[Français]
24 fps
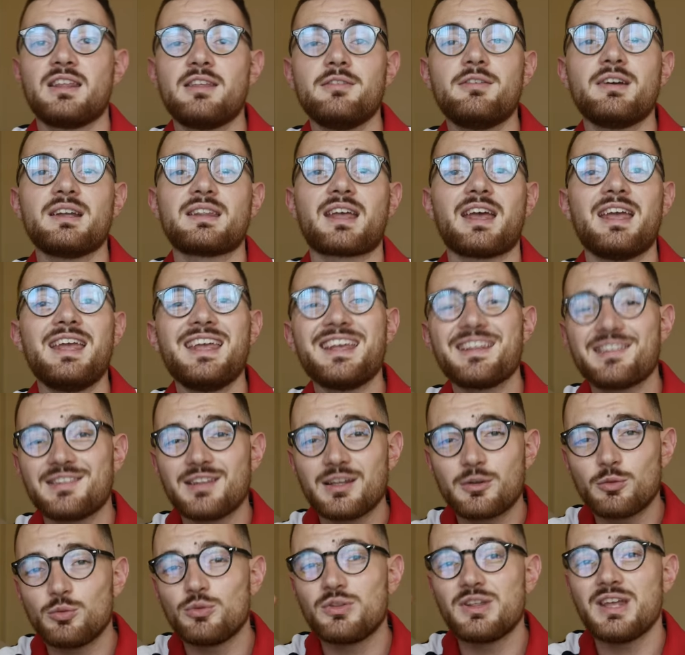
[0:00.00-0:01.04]
qui va être
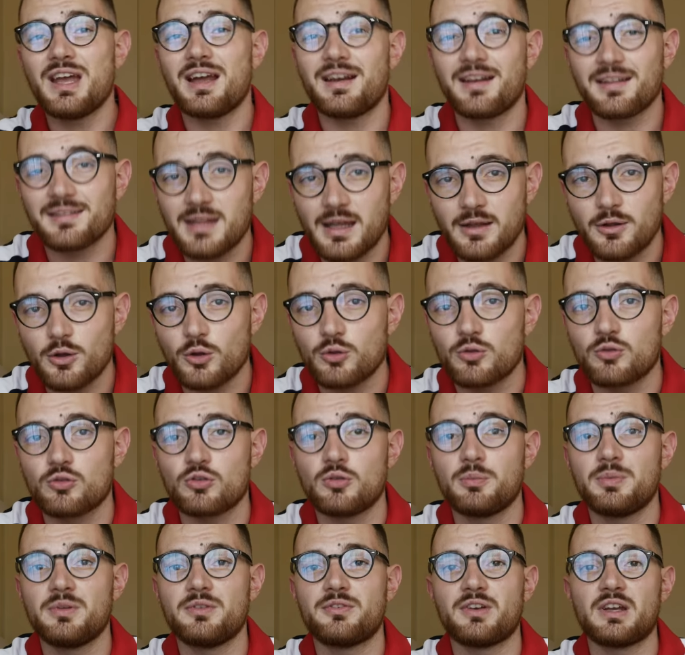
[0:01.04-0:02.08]
exécuté à l'intérieur de
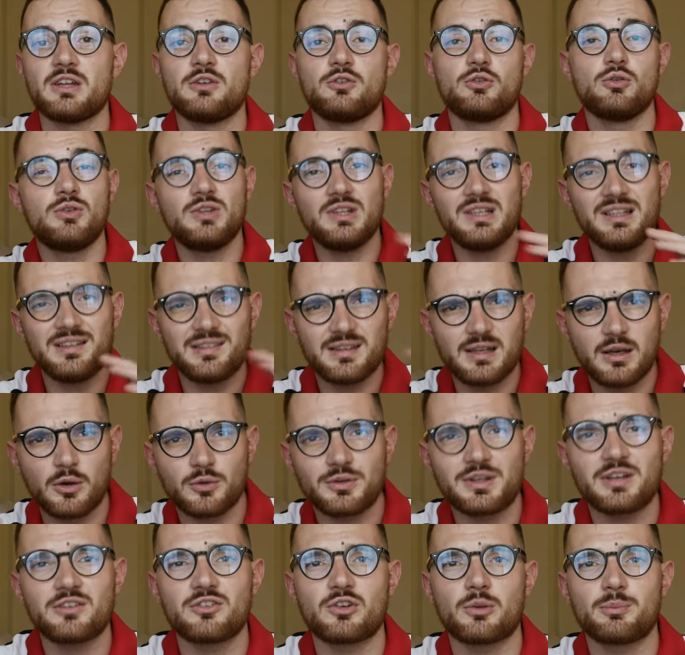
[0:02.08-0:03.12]
Shopify. J'utilise des
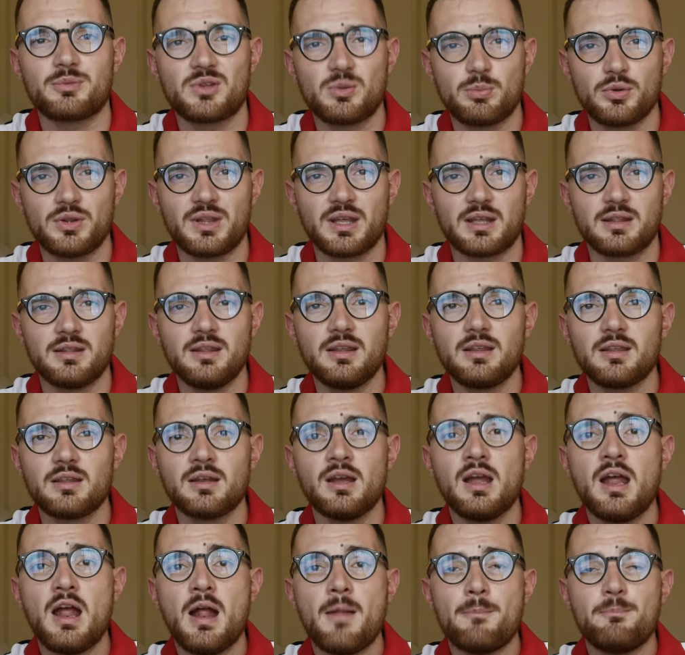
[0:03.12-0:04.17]
langages un petit peu
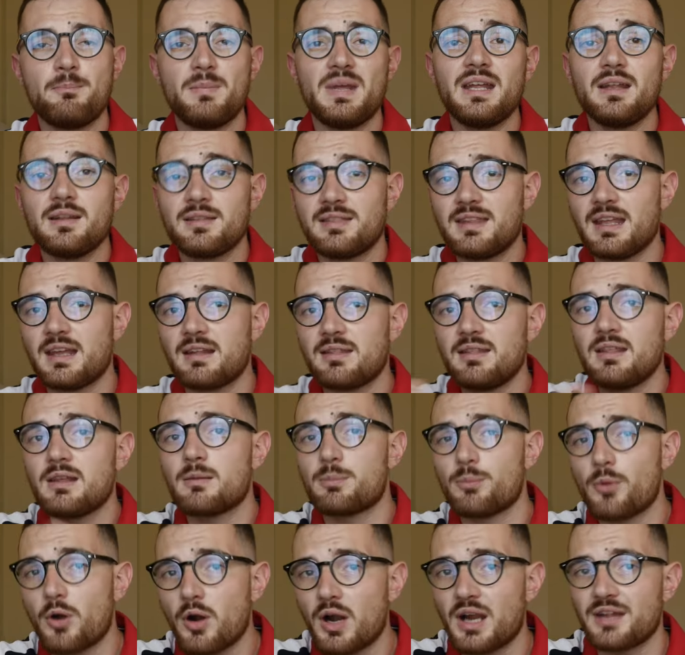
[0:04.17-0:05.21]
techniques, mais
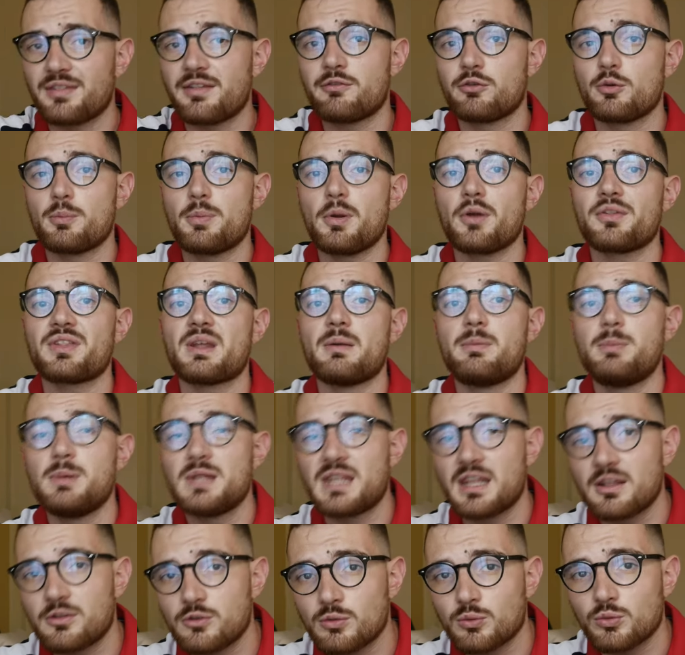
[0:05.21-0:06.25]
techniquement, un développeur
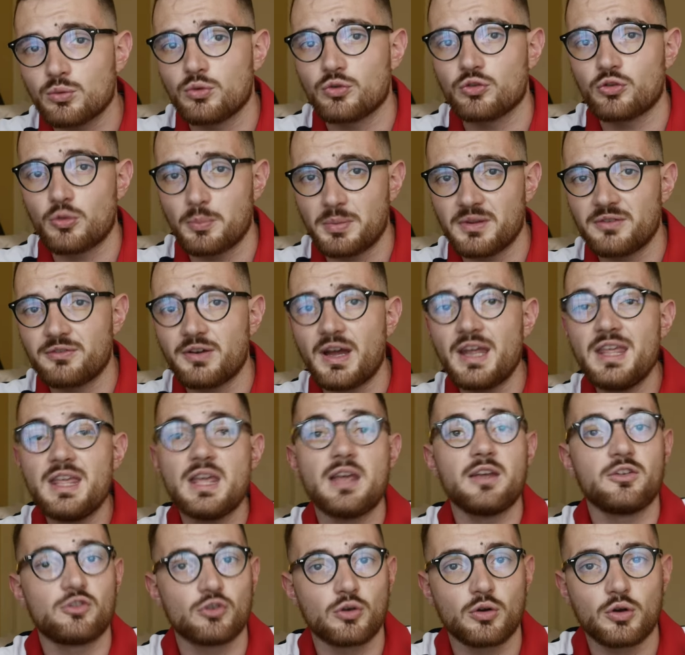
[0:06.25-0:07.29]
d'applications
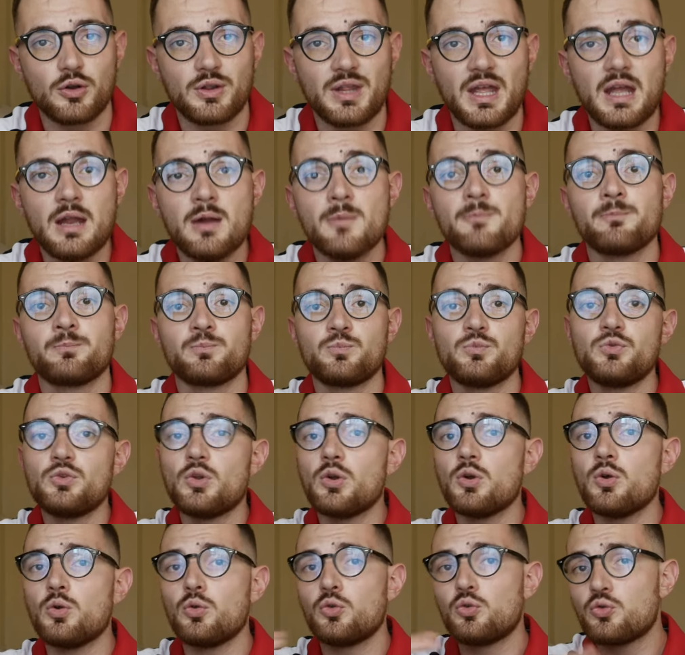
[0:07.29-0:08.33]
Shopify, et j'en connais,
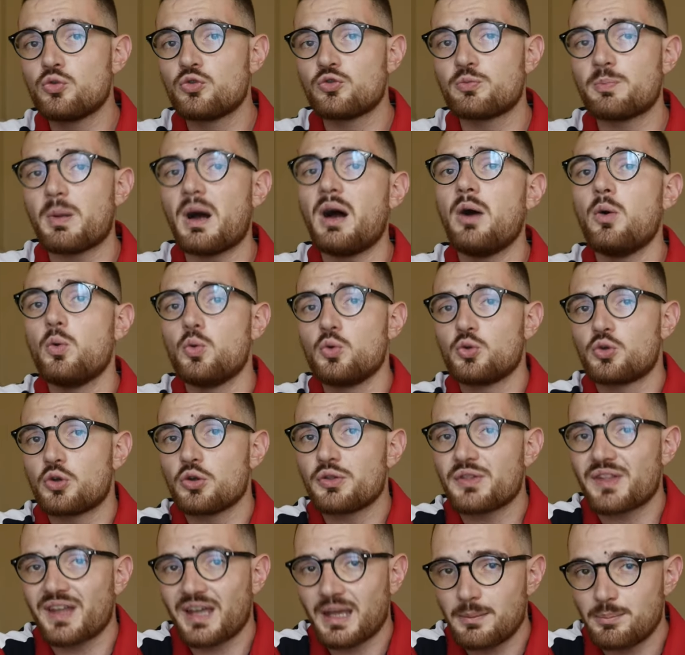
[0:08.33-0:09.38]
ne touche pas ou
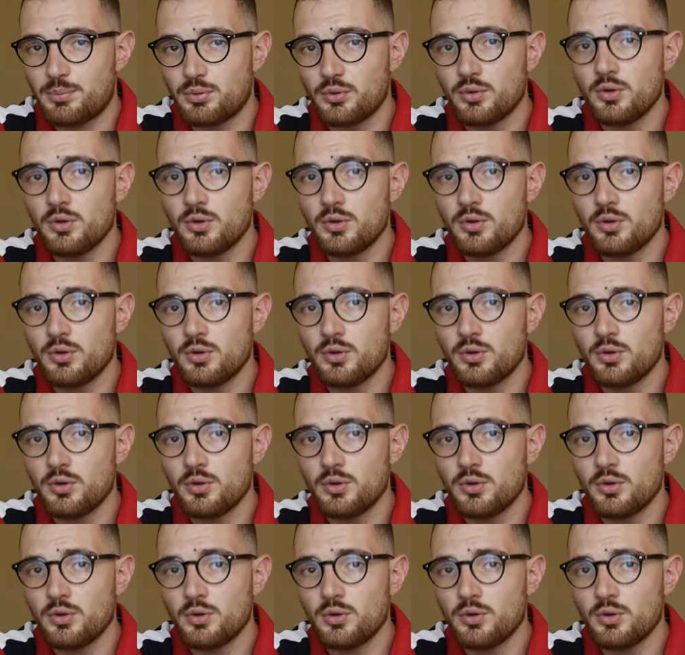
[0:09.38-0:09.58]
que très